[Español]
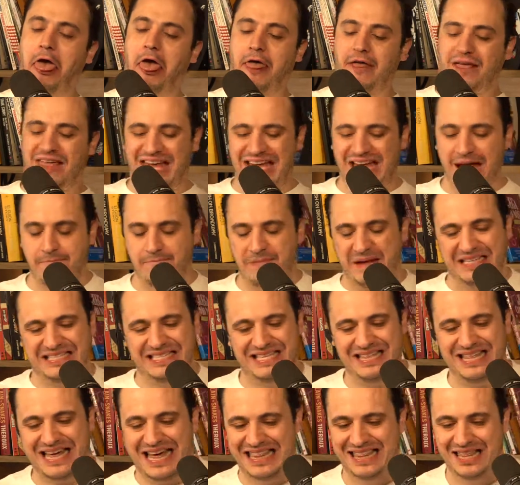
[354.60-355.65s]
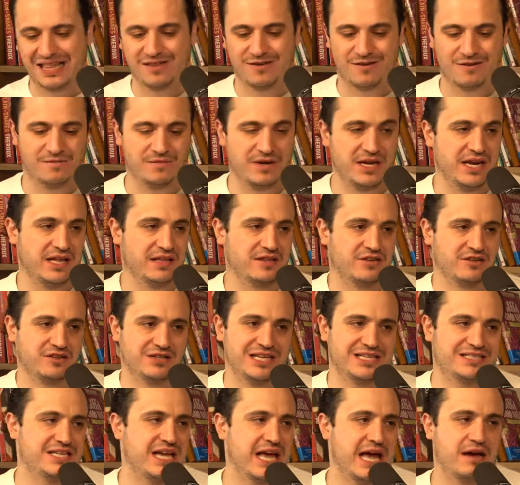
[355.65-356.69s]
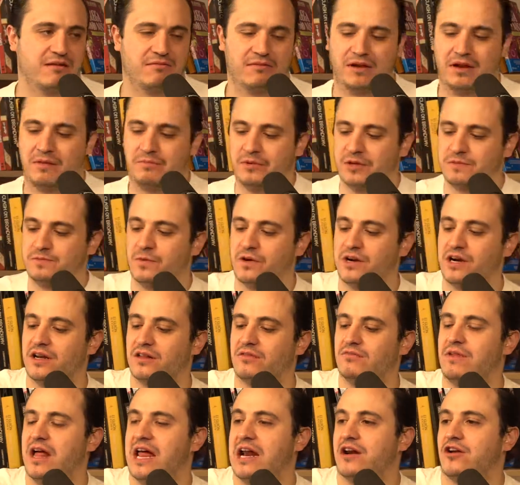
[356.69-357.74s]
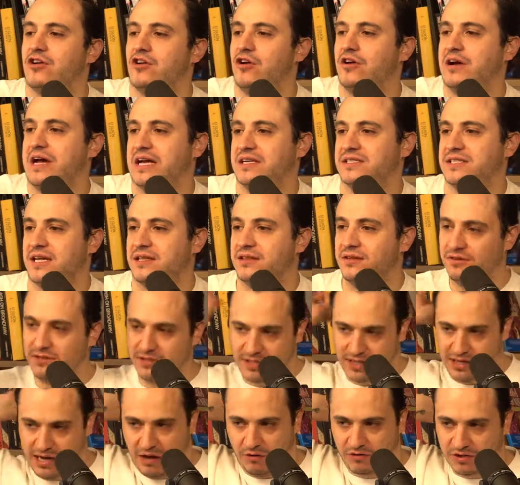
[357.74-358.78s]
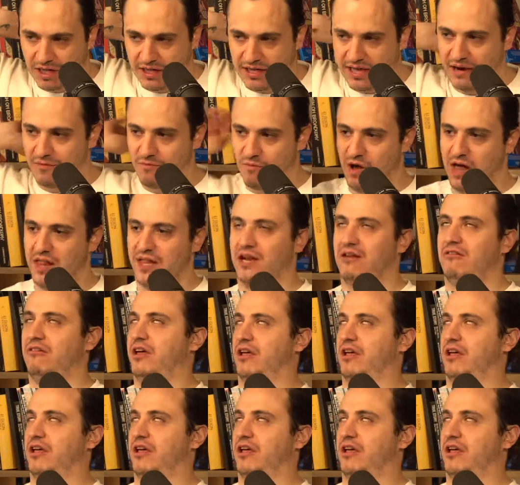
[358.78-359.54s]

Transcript: qué capacidad de dormir en donde sea, güey. Le puedes poner una roca a Sandro y la usa de almohada, güey.